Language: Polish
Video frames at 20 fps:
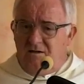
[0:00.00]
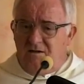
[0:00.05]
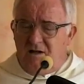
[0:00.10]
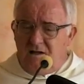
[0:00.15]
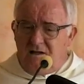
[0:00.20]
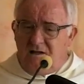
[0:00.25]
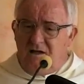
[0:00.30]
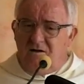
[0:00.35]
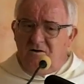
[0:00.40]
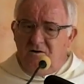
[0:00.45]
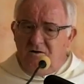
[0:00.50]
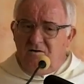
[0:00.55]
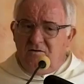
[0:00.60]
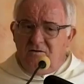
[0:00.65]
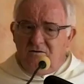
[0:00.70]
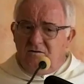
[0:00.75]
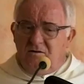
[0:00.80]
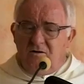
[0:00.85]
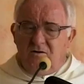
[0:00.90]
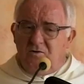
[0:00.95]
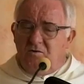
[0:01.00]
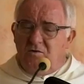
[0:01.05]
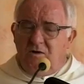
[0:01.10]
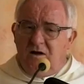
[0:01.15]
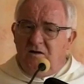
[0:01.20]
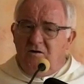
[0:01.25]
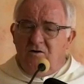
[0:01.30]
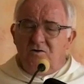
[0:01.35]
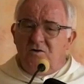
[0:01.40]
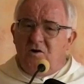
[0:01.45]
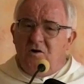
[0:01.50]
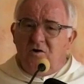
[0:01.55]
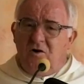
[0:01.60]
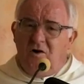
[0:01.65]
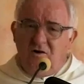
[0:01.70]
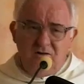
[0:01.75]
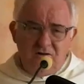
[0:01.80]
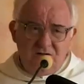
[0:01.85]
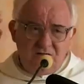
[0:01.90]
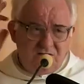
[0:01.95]
takiego, którego do
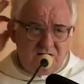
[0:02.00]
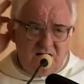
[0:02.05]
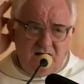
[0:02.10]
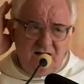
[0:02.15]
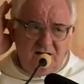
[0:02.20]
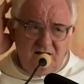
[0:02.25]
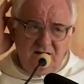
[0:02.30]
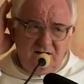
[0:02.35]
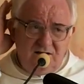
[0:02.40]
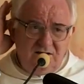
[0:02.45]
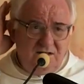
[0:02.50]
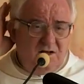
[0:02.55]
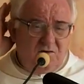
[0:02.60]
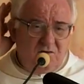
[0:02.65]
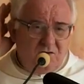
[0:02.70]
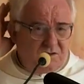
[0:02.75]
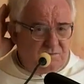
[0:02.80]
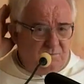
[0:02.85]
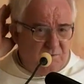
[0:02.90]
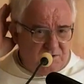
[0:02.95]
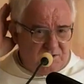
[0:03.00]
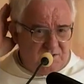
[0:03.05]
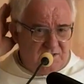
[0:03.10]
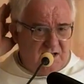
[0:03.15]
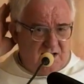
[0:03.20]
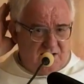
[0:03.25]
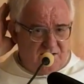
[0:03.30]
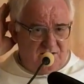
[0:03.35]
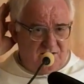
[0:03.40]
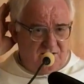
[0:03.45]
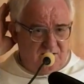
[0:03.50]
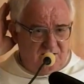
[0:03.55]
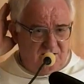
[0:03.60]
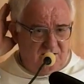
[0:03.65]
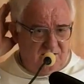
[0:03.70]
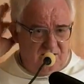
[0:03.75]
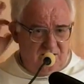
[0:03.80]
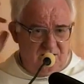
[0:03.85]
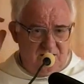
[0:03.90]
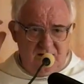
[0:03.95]
końca nie rozpoznacie.
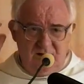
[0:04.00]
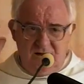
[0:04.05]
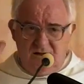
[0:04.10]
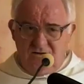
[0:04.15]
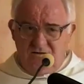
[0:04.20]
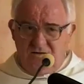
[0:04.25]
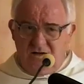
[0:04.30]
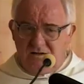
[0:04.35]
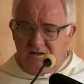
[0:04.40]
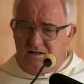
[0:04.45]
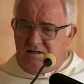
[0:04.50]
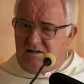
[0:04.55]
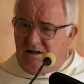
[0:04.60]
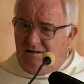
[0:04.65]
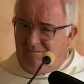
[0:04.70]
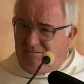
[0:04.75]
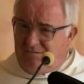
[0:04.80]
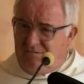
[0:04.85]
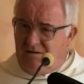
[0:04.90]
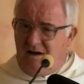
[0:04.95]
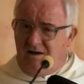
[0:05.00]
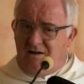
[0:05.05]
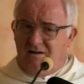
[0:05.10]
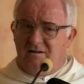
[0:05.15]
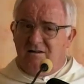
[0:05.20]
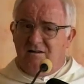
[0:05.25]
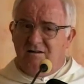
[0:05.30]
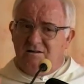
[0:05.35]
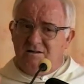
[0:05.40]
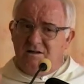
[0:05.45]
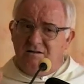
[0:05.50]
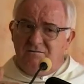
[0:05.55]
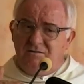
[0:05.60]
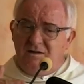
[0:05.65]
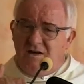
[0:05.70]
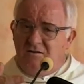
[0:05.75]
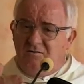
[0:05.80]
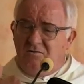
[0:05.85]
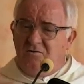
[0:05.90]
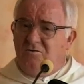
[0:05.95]
To znaczy sam fakt, że
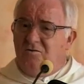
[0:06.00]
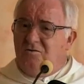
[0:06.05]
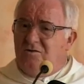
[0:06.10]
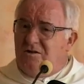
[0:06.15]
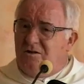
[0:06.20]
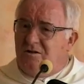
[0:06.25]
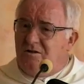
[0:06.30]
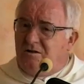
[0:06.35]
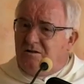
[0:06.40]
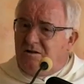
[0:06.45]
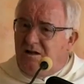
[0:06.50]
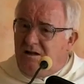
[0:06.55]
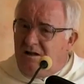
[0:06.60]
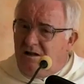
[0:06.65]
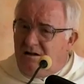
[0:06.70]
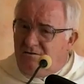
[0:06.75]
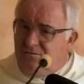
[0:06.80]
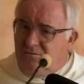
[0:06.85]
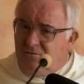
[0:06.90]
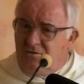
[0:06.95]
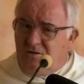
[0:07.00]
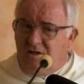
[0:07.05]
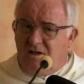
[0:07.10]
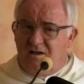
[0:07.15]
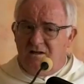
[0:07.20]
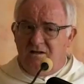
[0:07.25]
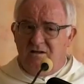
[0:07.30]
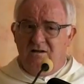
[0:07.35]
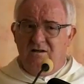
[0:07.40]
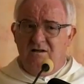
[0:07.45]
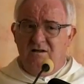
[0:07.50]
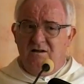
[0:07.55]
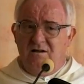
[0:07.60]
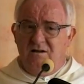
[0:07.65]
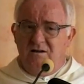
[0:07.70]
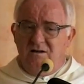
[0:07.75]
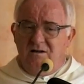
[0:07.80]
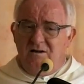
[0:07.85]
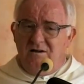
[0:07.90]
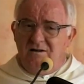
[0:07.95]
wielu ludzi to denerwuje,
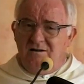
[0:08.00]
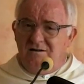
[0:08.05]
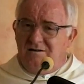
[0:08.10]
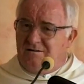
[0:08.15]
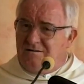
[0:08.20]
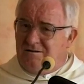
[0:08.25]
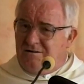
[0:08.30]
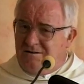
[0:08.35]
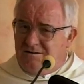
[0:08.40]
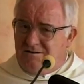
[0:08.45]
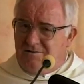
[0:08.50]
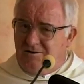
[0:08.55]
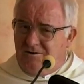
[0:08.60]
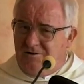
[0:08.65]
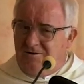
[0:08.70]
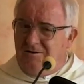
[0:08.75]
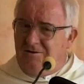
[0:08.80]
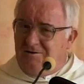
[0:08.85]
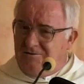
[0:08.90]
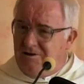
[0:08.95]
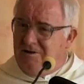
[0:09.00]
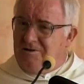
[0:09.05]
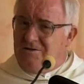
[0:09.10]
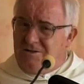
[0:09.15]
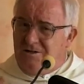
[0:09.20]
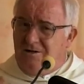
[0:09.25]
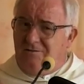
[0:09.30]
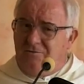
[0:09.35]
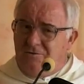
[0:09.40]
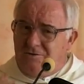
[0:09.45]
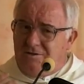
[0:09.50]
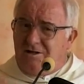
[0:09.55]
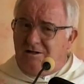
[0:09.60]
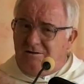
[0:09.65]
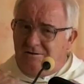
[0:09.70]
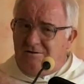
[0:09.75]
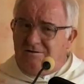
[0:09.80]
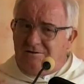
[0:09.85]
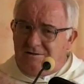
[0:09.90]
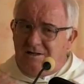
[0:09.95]
Y, y, to, to jest dowód, że,
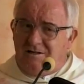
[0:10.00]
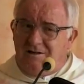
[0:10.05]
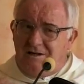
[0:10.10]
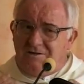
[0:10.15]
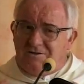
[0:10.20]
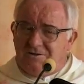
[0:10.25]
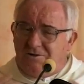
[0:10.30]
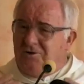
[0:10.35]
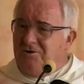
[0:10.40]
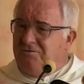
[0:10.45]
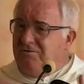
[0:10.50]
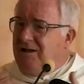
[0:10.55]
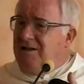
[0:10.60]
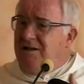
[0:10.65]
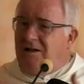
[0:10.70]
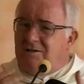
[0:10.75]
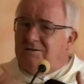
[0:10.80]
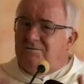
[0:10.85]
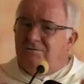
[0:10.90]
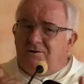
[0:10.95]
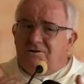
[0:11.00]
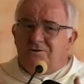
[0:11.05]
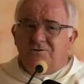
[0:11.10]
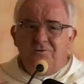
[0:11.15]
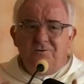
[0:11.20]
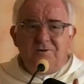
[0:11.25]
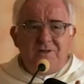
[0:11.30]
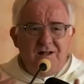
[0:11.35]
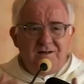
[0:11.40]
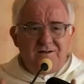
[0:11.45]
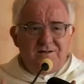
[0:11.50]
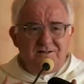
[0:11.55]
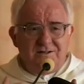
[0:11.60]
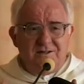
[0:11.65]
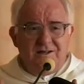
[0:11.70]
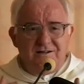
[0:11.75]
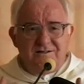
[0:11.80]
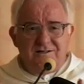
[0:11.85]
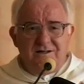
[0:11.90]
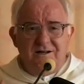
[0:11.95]
to, że jest to świadectwo
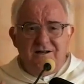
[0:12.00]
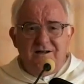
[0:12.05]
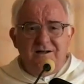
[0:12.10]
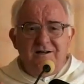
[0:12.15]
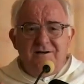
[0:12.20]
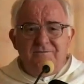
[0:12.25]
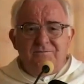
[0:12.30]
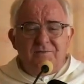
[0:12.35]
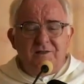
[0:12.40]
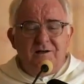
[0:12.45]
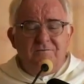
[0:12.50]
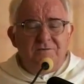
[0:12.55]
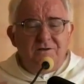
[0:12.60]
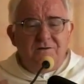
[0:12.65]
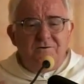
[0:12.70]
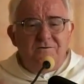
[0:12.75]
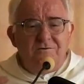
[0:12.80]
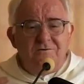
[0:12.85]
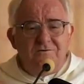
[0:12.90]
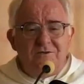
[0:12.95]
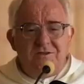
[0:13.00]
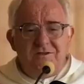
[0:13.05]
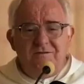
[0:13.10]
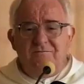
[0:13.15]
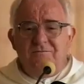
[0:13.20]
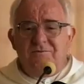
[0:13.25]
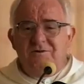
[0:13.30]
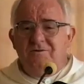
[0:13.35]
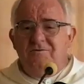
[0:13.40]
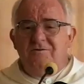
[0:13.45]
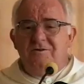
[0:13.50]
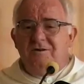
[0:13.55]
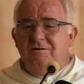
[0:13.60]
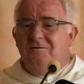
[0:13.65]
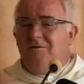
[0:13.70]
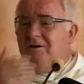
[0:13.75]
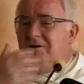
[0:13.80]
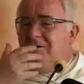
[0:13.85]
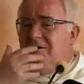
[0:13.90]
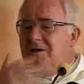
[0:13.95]
skuteczne, że wielu ludzi,
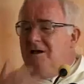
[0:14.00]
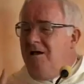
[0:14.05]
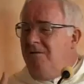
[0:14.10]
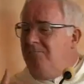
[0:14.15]
ludziom no,